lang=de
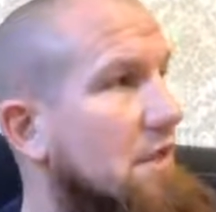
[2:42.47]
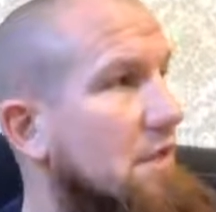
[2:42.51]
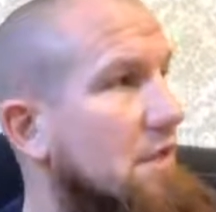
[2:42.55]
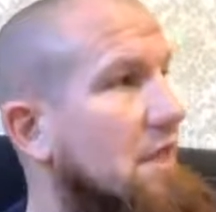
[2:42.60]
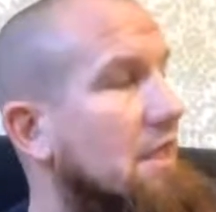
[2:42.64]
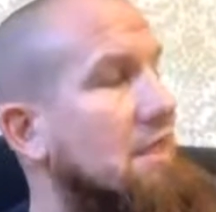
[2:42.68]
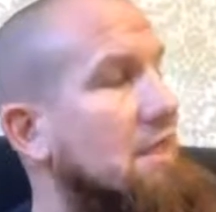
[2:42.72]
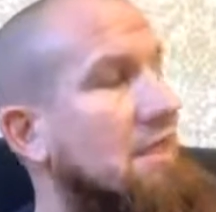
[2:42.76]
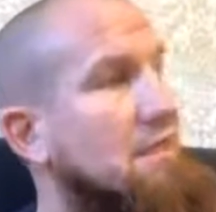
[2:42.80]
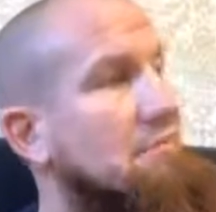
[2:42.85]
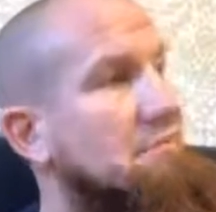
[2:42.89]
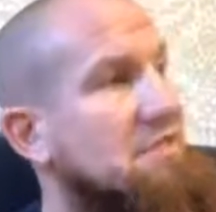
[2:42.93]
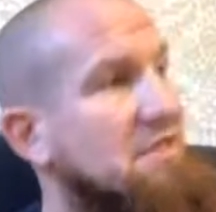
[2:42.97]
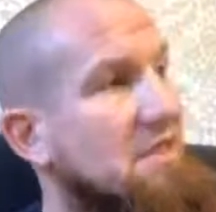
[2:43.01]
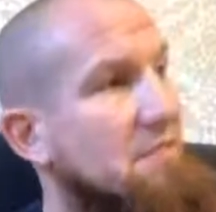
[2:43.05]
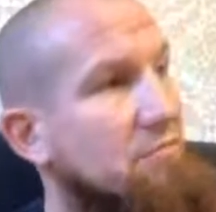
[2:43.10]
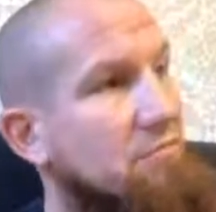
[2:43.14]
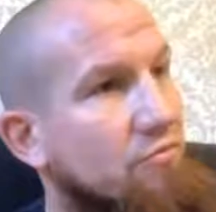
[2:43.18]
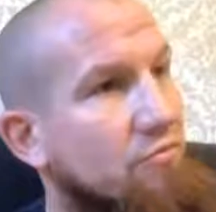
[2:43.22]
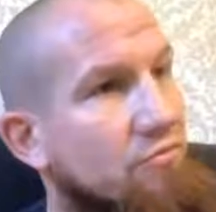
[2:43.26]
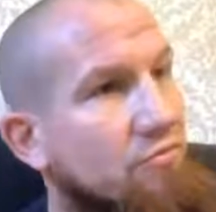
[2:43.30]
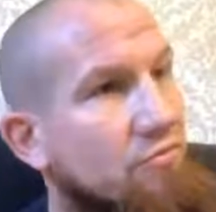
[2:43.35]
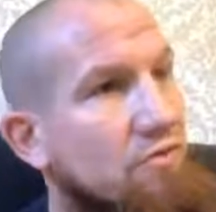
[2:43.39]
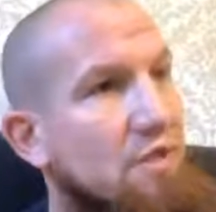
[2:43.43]
Ja, da gibt es einen
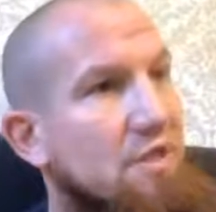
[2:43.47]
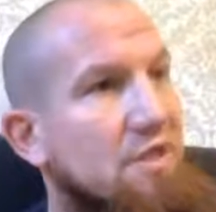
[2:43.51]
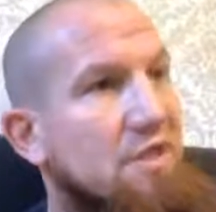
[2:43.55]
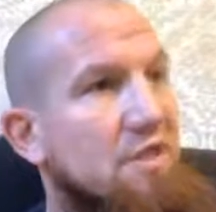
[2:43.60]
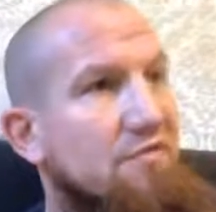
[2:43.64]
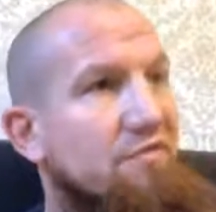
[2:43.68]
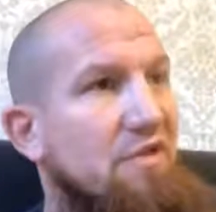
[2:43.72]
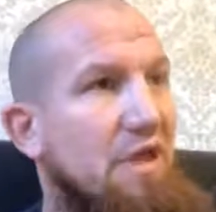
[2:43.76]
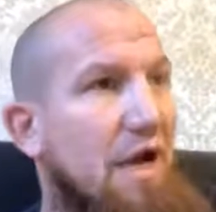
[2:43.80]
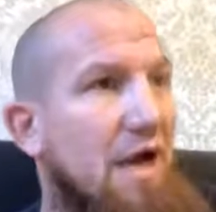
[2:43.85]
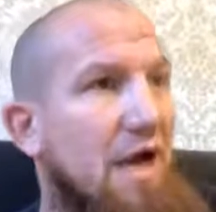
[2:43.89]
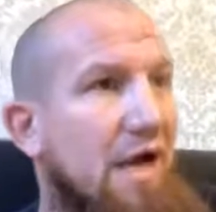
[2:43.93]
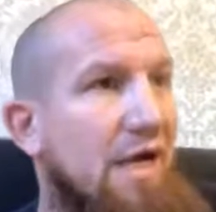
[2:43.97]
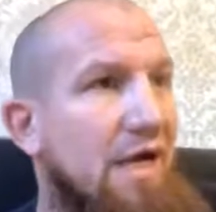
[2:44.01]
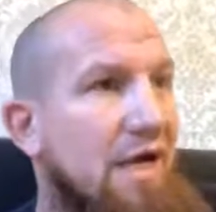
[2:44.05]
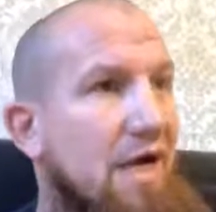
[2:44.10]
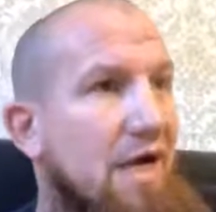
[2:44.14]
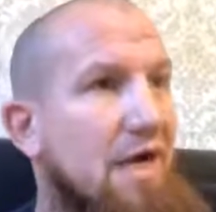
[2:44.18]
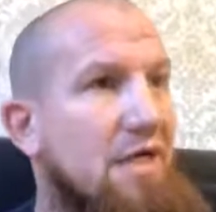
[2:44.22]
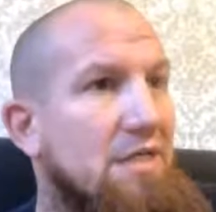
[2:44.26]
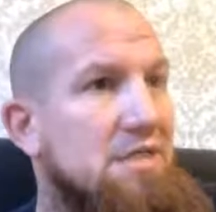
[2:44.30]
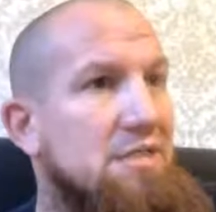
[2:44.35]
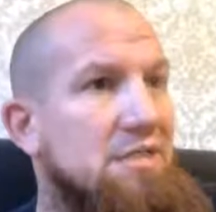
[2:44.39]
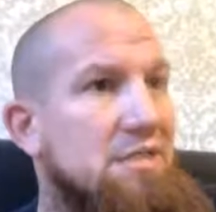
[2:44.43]
Bruder, der will
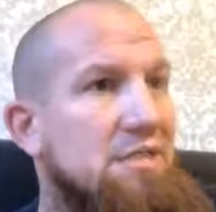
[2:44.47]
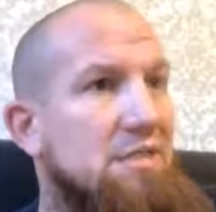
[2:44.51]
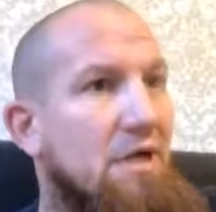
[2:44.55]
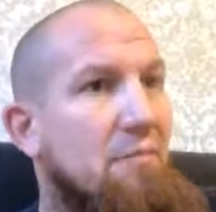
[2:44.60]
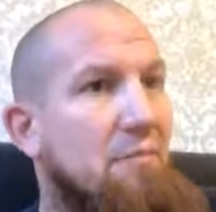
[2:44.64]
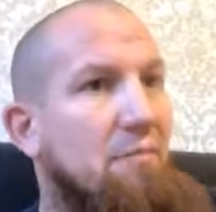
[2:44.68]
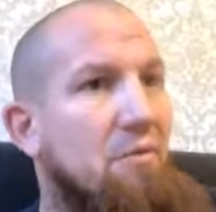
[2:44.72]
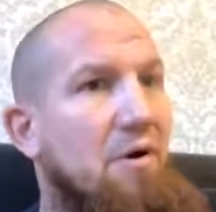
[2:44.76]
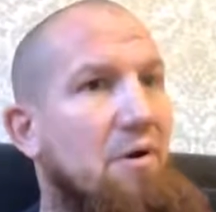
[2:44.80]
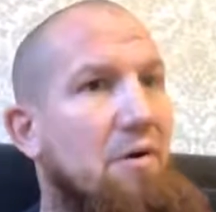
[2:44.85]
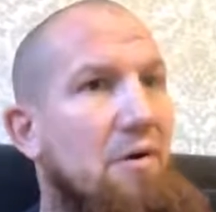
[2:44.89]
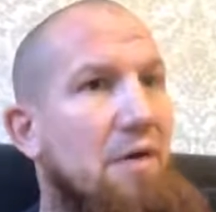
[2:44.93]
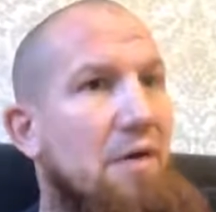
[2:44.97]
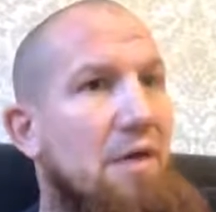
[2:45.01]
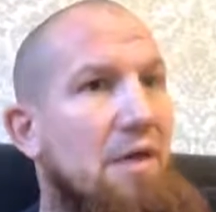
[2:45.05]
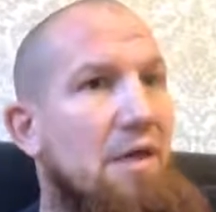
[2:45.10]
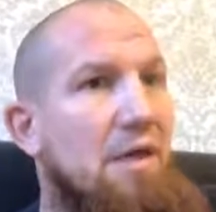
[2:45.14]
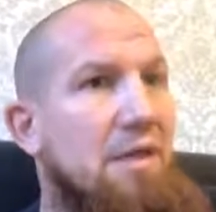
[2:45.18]
heiraten, aber